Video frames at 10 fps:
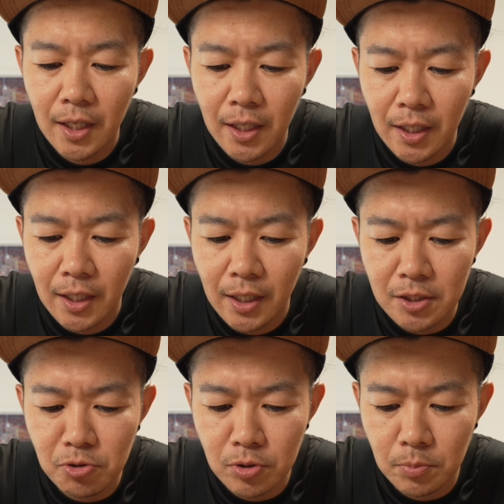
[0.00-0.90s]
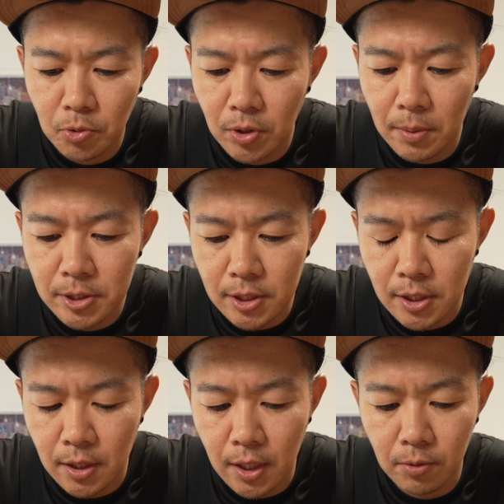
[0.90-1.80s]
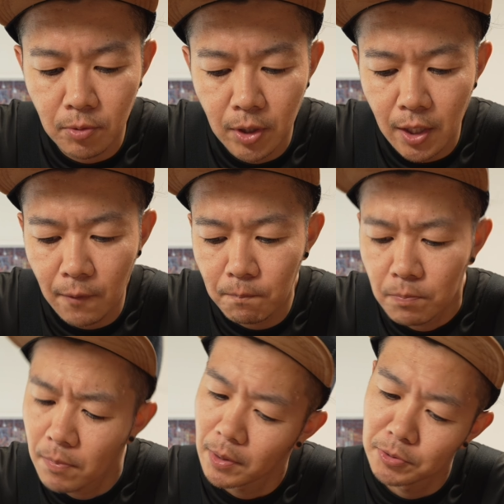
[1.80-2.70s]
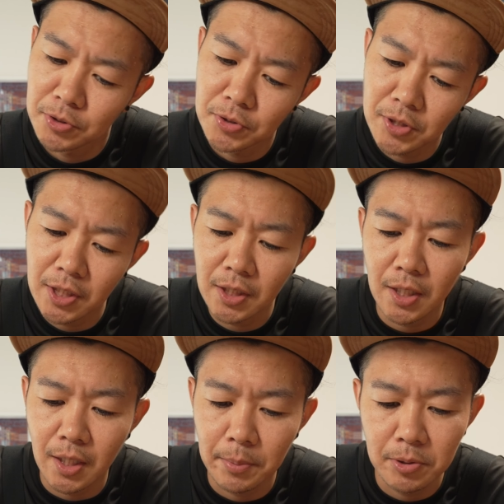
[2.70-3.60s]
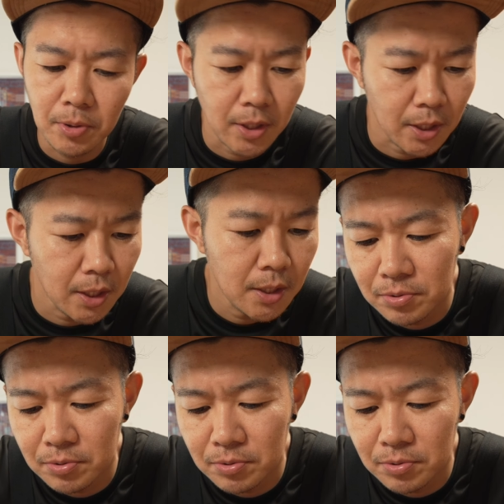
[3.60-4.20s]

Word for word: えー、家族にも食べさせたいので、普通に切って食べるのかな。